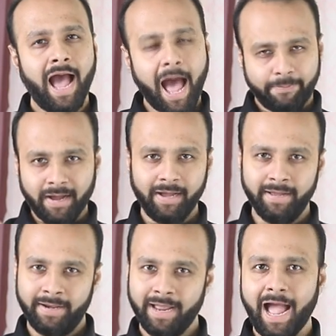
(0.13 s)
आपका
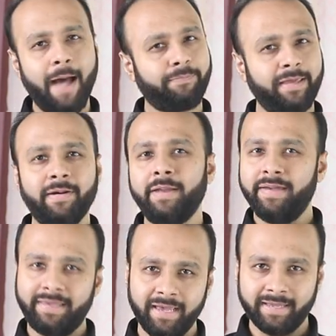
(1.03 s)
घर आपके बारे
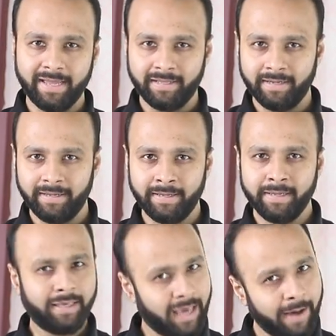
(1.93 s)
में क्या कहता है
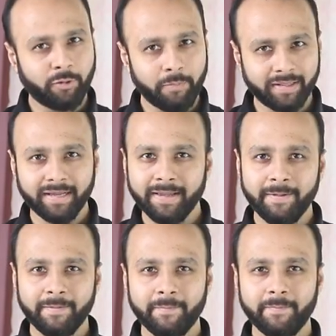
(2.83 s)
क्या आपको पता है
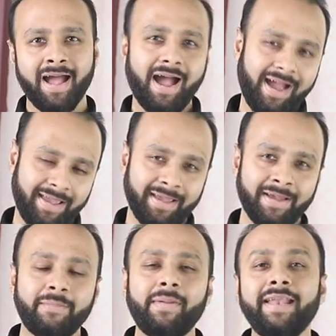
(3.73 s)
हाय
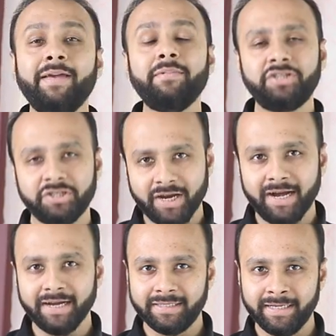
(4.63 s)
माय नेम इज़
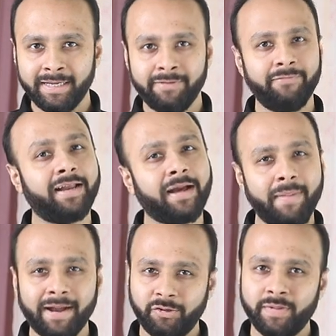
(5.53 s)
शशांक जैन वेलकम
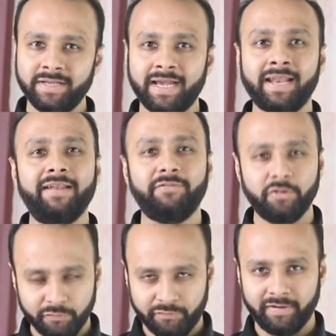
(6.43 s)
बैक टू माय चैनल
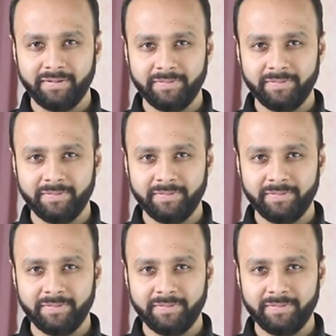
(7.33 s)
वुडोफा